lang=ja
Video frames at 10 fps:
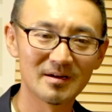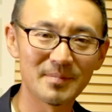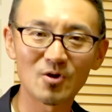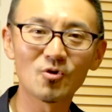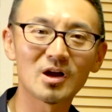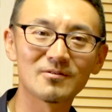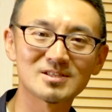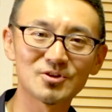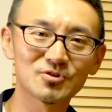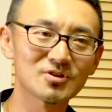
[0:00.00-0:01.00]
まあ、今回は
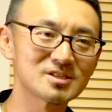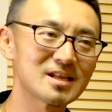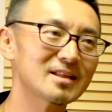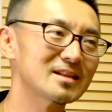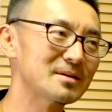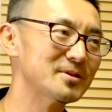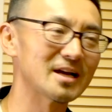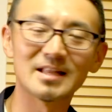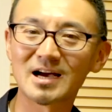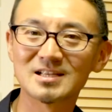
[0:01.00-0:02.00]
ちょっとしたネタみた
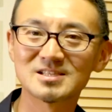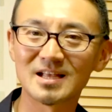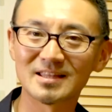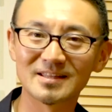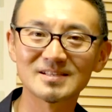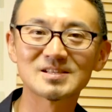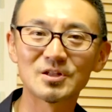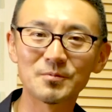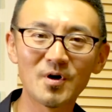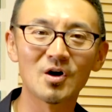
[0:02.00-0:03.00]
いな感じだったんですけ
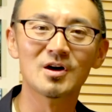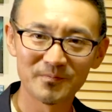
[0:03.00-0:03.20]
ども、